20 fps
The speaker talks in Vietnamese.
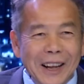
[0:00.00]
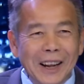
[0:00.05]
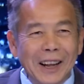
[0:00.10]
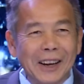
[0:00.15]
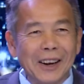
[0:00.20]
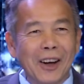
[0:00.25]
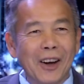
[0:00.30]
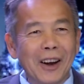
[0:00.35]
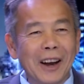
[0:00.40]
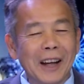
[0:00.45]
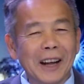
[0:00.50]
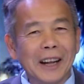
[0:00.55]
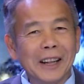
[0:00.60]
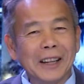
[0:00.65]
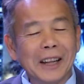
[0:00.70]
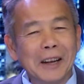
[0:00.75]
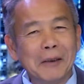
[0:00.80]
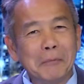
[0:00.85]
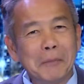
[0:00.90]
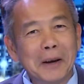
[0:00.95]
à, đó là cái
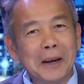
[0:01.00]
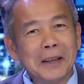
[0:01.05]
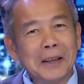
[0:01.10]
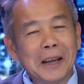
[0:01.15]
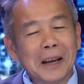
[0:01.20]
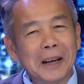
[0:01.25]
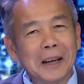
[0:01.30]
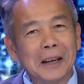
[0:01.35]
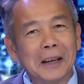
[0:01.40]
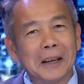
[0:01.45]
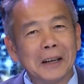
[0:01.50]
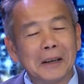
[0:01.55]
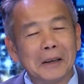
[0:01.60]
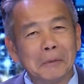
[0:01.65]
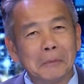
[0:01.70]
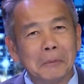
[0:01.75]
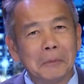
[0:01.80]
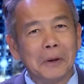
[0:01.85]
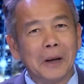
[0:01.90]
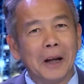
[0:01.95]
tin mới nhất à,
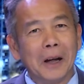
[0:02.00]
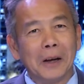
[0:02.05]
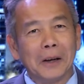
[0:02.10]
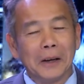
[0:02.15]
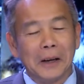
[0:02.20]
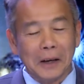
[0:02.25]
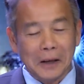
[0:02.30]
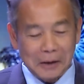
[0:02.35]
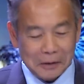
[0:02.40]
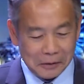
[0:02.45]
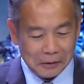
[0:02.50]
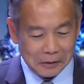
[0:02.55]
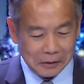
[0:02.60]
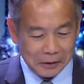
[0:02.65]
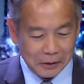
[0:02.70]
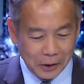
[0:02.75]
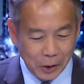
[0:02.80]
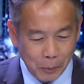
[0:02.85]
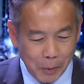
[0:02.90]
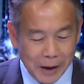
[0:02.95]
à, à,
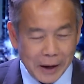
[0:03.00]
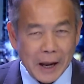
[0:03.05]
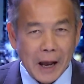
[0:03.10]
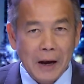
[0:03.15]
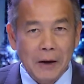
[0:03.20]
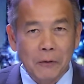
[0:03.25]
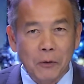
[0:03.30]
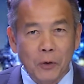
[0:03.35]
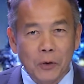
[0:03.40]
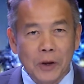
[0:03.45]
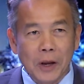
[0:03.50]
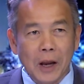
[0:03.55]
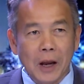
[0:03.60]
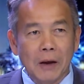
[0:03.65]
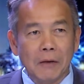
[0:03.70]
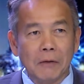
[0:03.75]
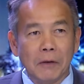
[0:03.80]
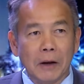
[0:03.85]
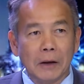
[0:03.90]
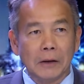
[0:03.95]
tiểu bang
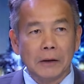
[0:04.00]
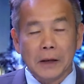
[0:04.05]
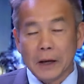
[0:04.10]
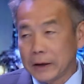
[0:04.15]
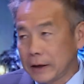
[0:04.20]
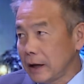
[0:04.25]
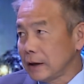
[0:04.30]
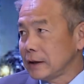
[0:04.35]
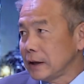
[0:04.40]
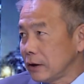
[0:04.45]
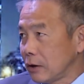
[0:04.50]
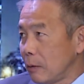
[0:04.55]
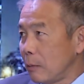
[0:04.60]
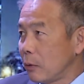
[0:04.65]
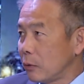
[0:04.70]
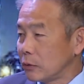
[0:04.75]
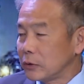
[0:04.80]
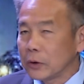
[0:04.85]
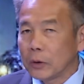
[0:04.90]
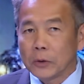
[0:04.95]
California và chắc chắn sẽ có
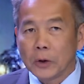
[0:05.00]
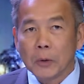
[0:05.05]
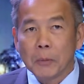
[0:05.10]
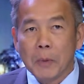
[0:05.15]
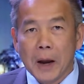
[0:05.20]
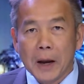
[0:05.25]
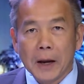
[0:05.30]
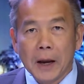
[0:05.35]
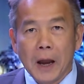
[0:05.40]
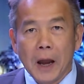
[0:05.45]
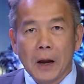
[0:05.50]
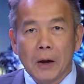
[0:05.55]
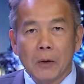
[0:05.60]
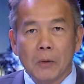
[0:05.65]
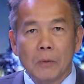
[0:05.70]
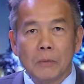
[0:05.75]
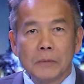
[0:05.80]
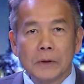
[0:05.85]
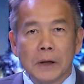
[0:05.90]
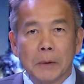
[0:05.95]
một số tiểu bang khác
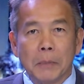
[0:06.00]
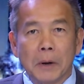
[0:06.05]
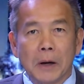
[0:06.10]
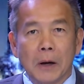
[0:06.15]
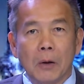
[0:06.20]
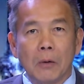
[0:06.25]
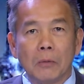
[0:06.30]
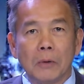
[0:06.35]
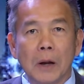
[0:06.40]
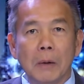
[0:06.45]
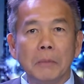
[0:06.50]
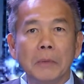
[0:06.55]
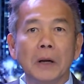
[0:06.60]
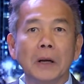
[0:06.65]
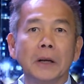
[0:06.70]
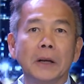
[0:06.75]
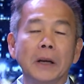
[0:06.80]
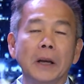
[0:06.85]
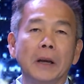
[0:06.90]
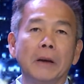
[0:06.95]
cũng sẽ bắt đầu đâm
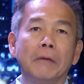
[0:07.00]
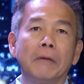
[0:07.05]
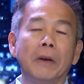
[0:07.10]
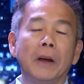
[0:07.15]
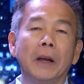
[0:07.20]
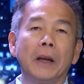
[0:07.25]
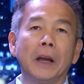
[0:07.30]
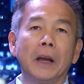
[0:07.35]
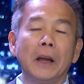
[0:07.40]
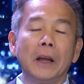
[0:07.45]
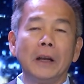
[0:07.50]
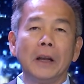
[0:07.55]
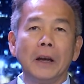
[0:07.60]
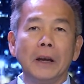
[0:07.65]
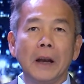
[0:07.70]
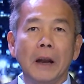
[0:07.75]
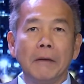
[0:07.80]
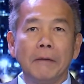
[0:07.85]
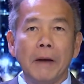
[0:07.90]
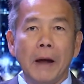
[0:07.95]
đơn kiện về cái lệnh
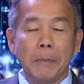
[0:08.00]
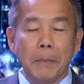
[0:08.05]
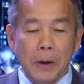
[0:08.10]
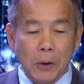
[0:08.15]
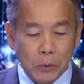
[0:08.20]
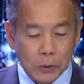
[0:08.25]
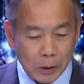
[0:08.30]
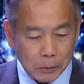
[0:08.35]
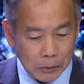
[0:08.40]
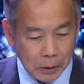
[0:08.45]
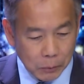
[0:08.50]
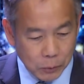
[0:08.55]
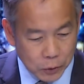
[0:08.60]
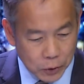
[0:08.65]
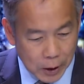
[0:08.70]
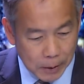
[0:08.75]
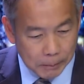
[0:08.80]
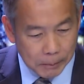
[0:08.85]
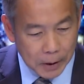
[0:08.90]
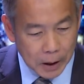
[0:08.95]
hành pháp này của tổng thống
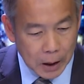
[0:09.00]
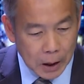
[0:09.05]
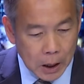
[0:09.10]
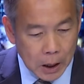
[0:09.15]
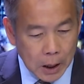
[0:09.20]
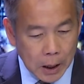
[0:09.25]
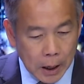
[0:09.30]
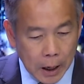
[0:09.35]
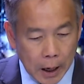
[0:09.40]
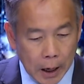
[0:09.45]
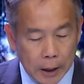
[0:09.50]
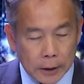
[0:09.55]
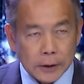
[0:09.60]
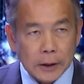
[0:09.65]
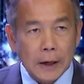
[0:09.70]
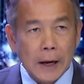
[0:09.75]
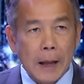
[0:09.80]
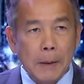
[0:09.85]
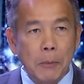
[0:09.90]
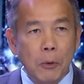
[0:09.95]
Trump à, trở
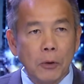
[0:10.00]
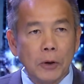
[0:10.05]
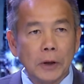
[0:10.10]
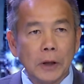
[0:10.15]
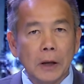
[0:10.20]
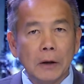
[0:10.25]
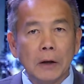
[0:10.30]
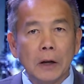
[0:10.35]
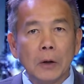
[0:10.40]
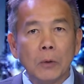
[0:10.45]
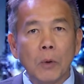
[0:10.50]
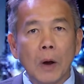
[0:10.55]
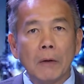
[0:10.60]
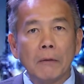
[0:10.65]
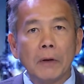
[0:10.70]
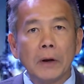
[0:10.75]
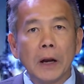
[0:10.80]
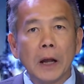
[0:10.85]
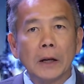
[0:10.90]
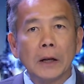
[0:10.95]
lại một cái tin liên quan
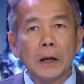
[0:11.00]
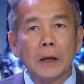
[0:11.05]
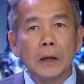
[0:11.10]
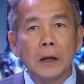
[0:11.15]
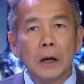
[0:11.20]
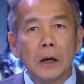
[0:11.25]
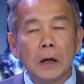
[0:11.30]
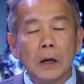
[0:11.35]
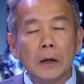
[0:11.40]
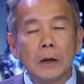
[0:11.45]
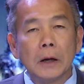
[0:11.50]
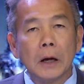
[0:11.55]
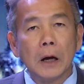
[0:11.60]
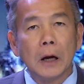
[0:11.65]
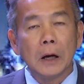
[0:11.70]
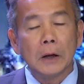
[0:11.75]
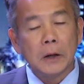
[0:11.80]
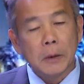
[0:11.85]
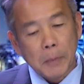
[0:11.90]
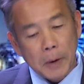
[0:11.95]
vấn đề thế giới
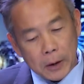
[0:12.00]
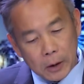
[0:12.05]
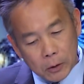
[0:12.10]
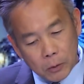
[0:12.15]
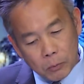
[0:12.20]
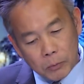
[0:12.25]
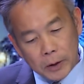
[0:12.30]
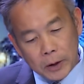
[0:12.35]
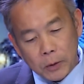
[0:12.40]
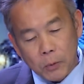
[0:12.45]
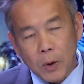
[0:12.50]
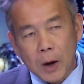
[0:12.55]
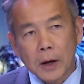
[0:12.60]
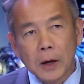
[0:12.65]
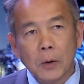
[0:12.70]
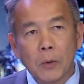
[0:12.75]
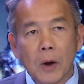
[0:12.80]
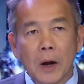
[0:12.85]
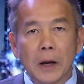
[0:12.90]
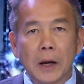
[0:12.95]
à, nhưng mà nó cũng liên quan
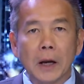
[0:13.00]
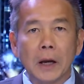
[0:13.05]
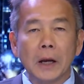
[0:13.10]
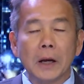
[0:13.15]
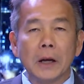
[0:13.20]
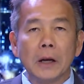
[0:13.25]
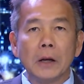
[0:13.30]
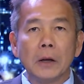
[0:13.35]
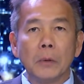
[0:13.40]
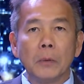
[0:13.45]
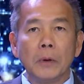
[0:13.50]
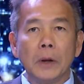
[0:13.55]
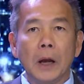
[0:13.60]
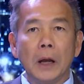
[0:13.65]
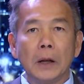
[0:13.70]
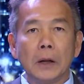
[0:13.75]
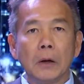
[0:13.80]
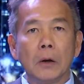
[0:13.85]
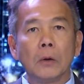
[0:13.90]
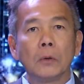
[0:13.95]
đến Hoa Kỳ kính thưa quý giả
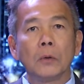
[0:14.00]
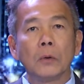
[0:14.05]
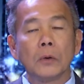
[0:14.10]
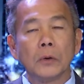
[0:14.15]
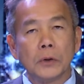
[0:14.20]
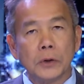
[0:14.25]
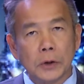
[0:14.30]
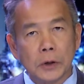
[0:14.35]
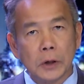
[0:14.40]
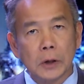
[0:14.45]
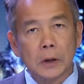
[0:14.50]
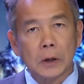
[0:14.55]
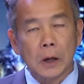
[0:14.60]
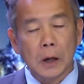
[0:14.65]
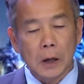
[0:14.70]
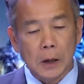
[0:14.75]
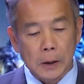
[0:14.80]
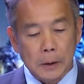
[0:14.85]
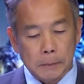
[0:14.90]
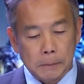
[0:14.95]
thì hồi tuần trước
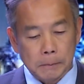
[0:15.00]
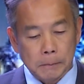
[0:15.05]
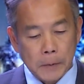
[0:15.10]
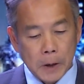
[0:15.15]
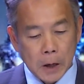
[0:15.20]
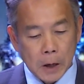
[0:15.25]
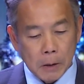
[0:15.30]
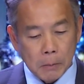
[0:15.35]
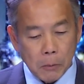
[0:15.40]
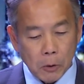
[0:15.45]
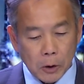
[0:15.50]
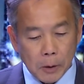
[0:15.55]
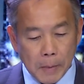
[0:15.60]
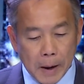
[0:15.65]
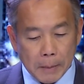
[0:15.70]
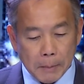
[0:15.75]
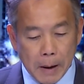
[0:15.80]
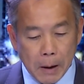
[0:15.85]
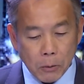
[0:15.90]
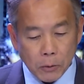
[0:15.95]
à, một cái
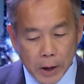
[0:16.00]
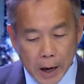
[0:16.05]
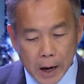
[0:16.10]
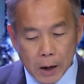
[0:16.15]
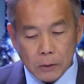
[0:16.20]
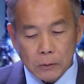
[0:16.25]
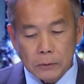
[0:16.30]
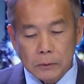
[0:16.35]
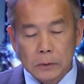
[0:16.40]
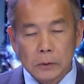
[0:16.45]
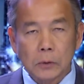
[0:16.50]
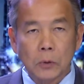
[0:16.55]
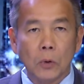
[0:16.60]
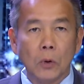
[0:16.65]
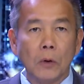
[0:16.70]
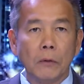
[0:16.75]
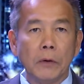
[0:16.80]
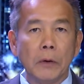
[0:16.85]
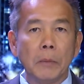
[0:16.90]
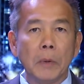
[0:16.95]
bản báo cáo
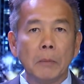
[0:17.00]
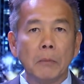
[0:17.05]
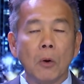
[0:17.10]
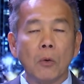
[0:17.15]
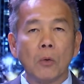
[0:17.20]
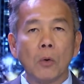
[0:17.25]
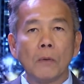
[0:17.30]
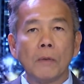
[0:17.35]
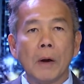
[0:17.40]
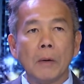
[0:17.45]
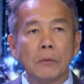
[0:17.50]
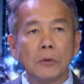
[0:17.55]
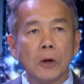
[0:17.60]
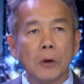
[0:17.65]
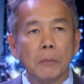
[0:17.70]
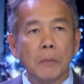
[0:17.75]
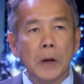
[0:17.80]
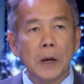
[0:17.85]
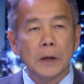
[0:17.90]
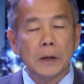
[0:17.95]
của phía bên Bộ Quốc phòng cho
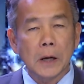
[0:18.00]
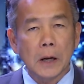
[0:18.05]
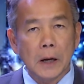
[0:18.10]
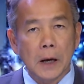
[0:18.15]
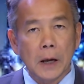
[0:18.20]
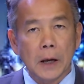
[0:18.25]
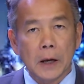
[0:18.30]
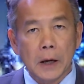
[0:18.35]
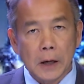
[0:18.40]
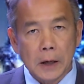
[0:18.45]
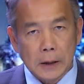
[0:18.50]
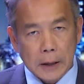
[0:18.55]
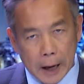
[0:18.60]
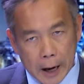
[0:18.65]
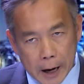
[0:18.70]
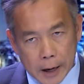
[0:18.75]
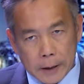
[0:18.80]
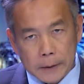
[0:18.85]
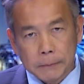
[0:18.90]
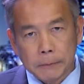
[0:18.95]
biết rằng là hiện
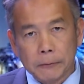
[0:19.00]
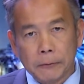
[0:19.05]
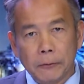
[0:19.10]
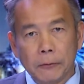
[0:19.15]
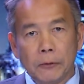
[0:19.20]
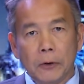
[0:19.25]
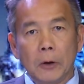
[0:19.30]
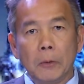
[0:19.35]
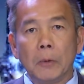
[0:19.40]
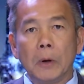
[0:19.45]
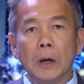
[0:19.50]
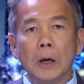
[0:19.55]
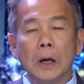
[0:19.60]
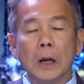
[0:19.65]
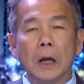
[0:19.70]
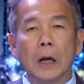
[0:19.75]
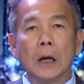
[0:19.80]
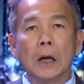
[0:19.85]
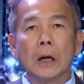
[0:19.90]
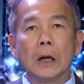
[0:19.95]
tại phía bên
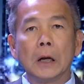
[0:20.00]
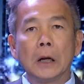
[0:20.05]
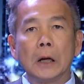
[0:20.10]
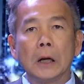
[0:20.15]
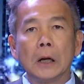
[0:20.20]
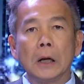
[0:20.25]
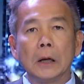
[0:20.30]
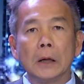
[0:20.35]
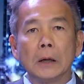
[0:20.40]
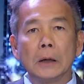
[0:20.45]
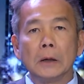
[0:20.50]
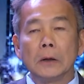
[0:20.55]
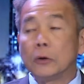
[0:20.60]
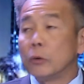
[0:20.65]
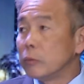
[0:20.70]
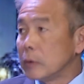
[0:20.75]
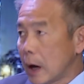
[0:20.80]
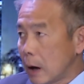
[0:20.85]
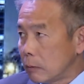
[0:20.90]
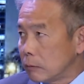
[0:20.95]
à,
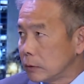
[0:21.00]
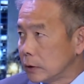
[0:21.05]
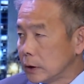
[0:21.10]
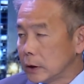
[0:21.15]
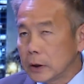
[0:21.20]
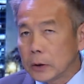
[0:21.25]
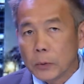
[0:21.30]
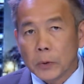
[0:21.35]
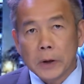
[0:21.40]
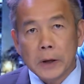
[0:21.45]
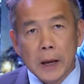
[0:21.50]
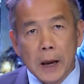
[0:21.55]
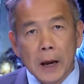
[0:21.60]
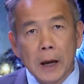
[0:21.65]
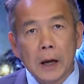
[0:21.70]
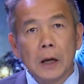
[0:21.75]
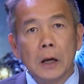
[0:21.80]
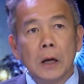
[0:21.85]
Trung Cộng thưa quý giả